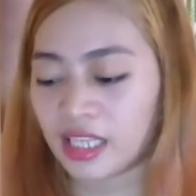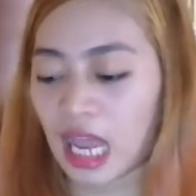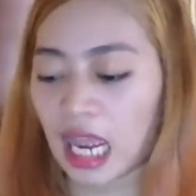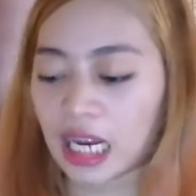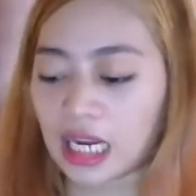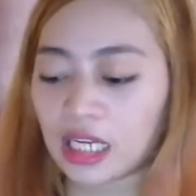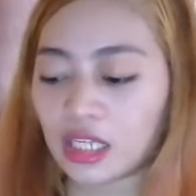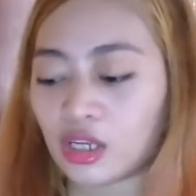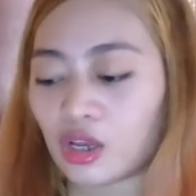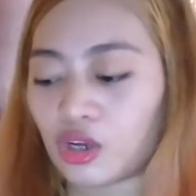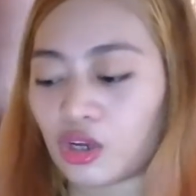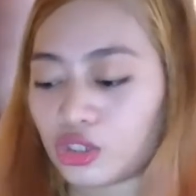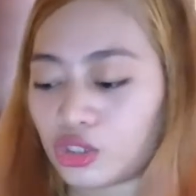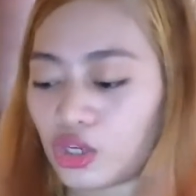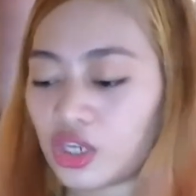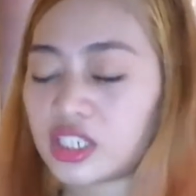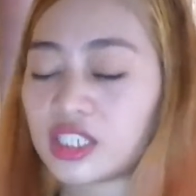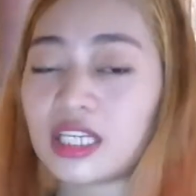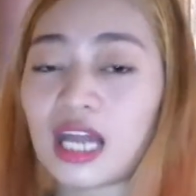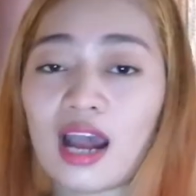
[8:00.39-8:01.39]
Dahil no
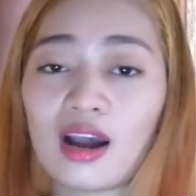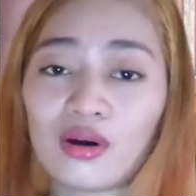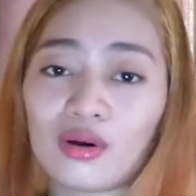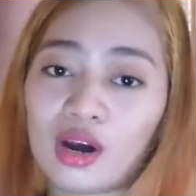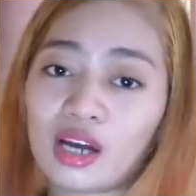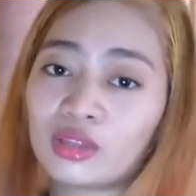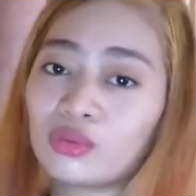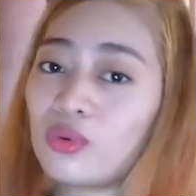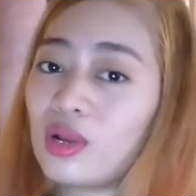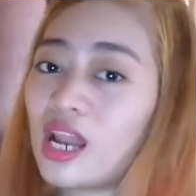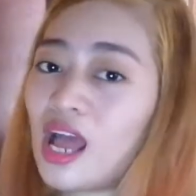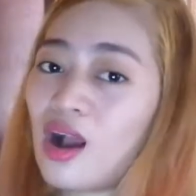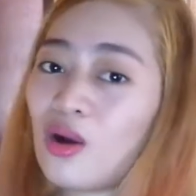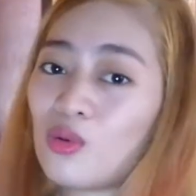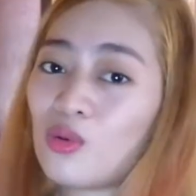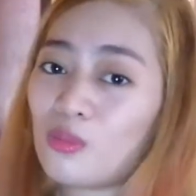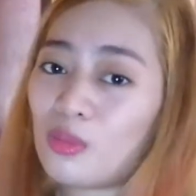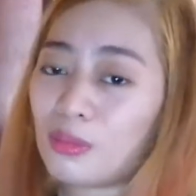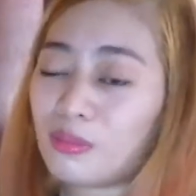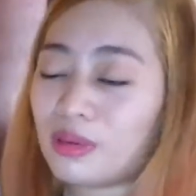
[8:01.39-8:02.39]
choice na ako at wala
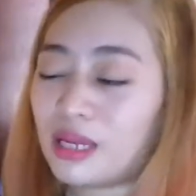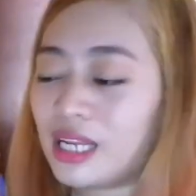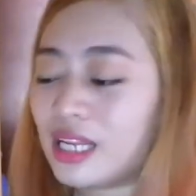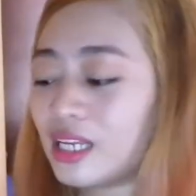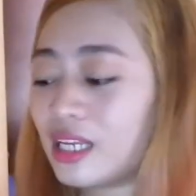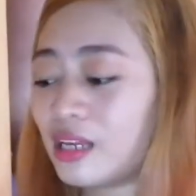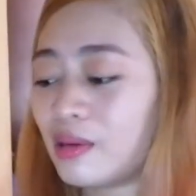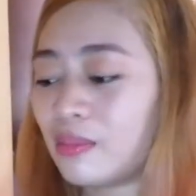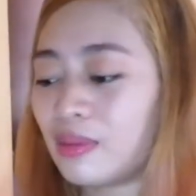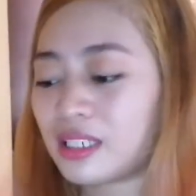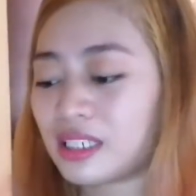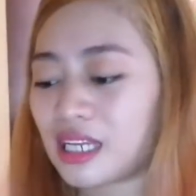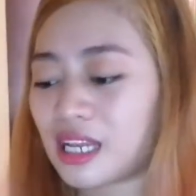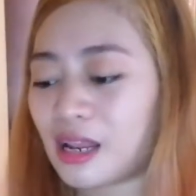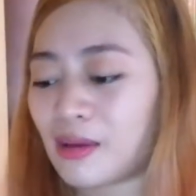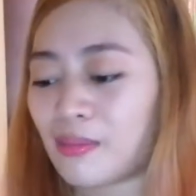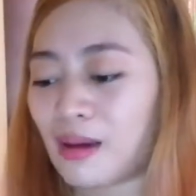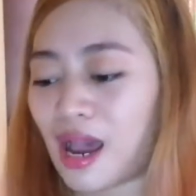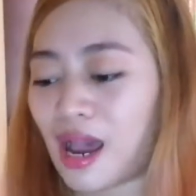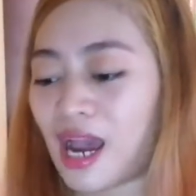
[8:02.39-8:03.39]
akong mabiling iba sa
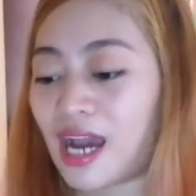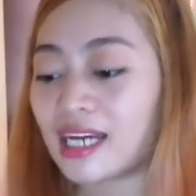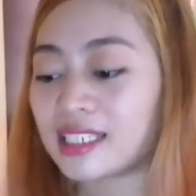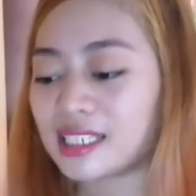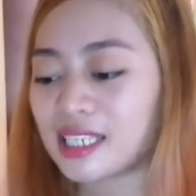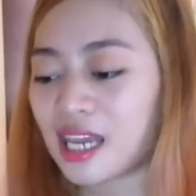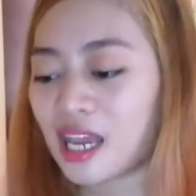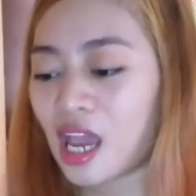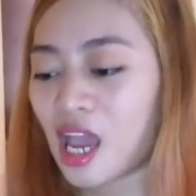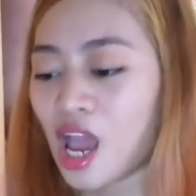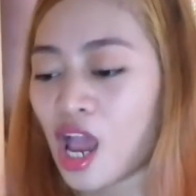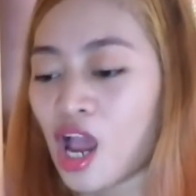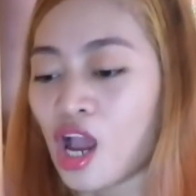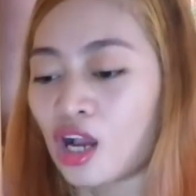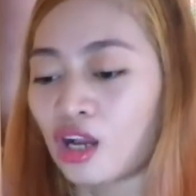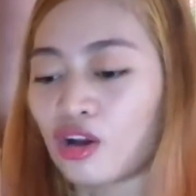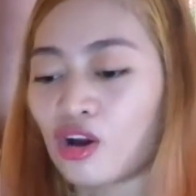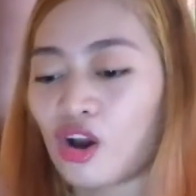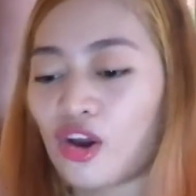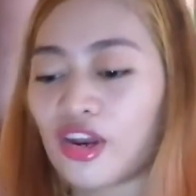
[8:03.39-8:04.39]
labas,
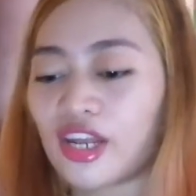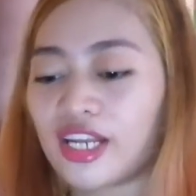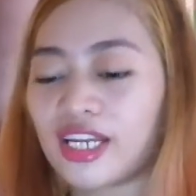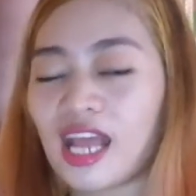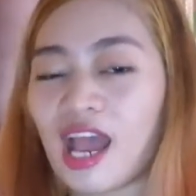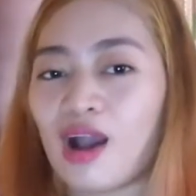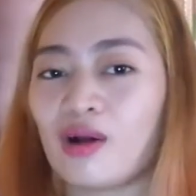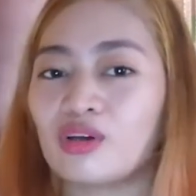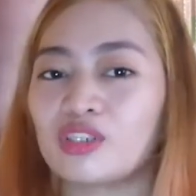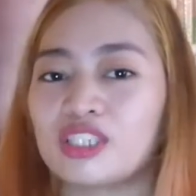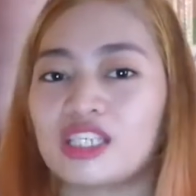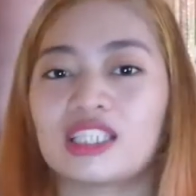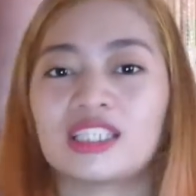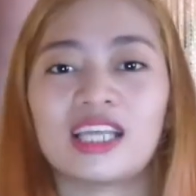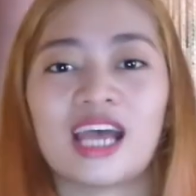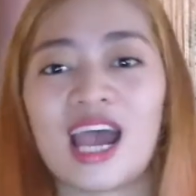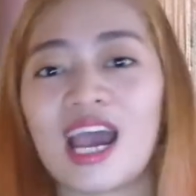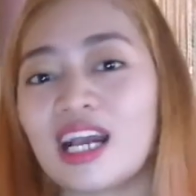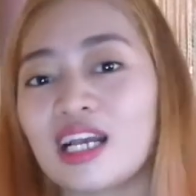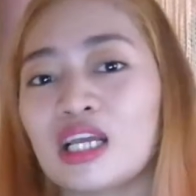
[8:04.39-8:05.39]
gora na ako sa
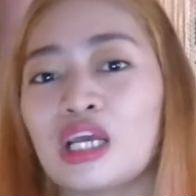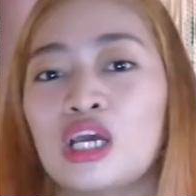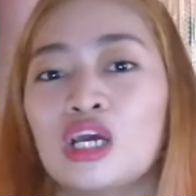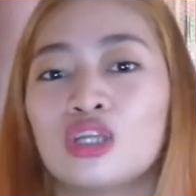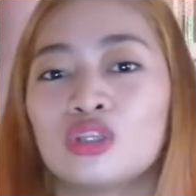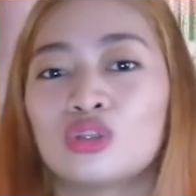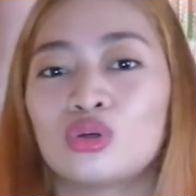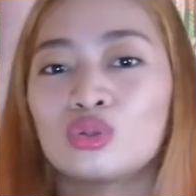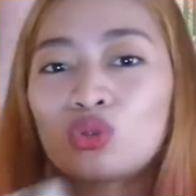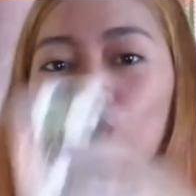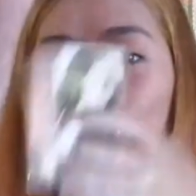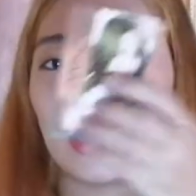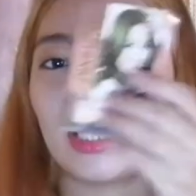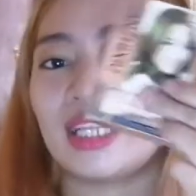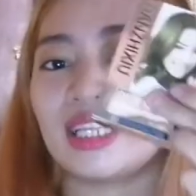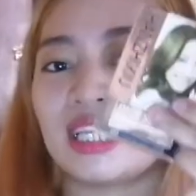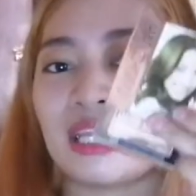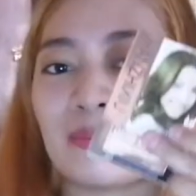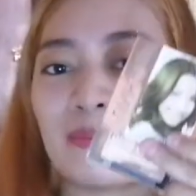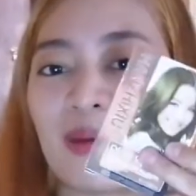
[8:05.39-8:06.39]
tag to
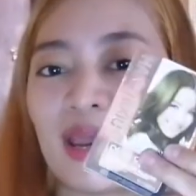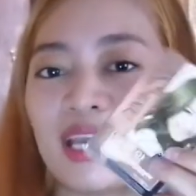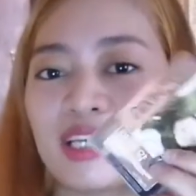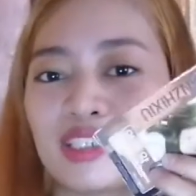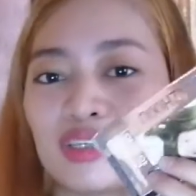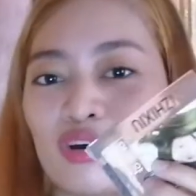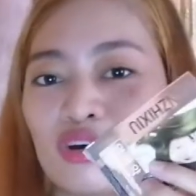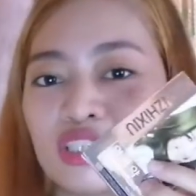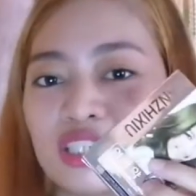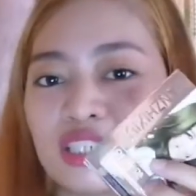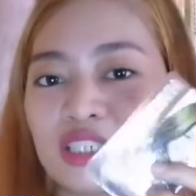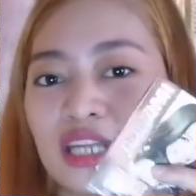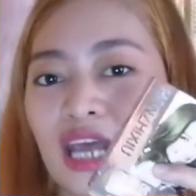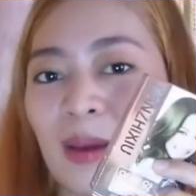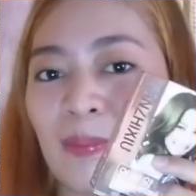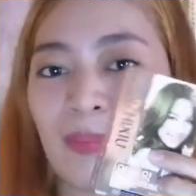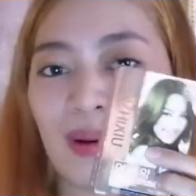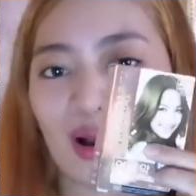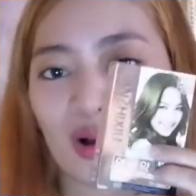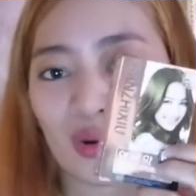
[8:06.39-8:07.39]
20 pesos
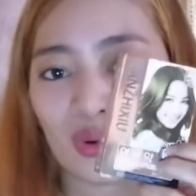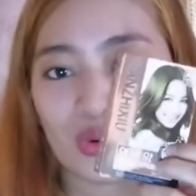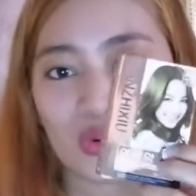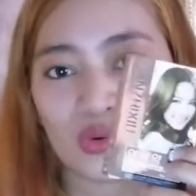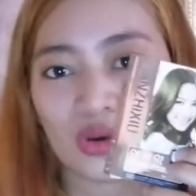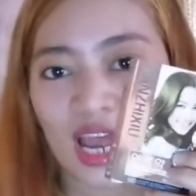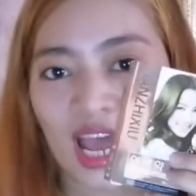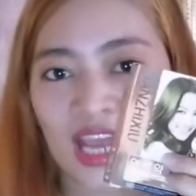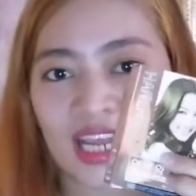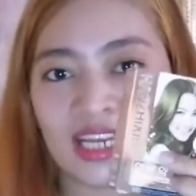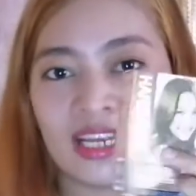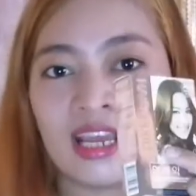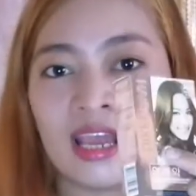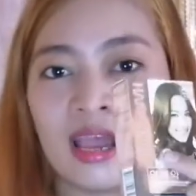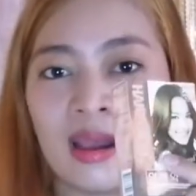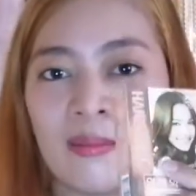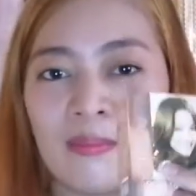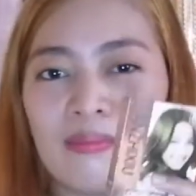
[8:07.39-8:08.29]
na pang kulay.